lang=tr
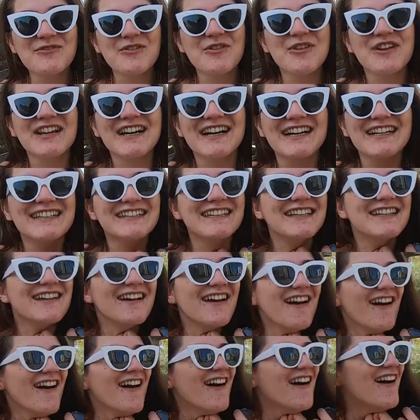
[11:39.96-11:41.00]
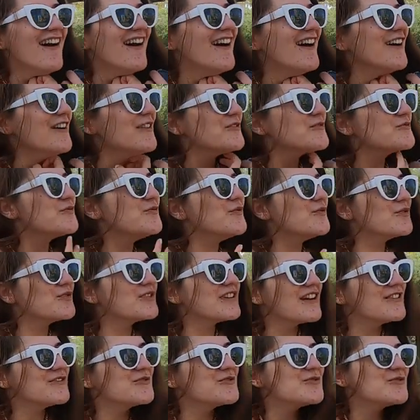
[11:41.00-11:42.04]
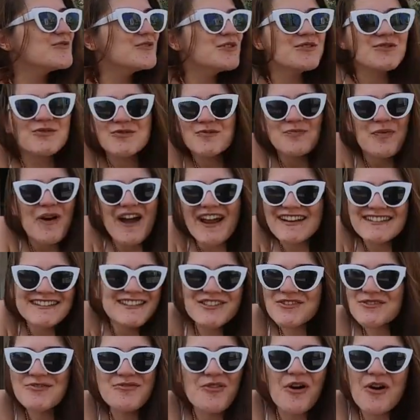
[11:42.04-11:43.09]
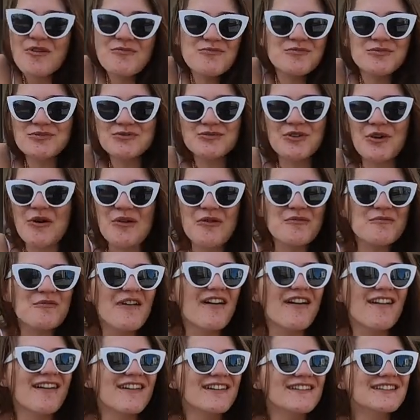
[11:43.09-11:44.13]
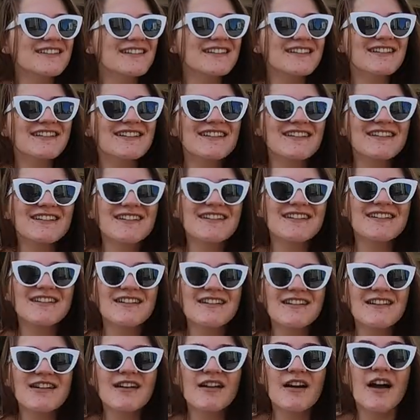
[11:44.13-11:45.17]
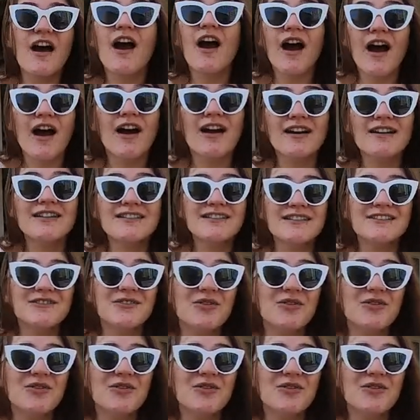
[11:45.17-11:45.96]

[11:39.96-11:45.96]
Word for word: Böyle hani e, şu an şu an belki çoğu öldü belki yaşlılar şu Aynen anda.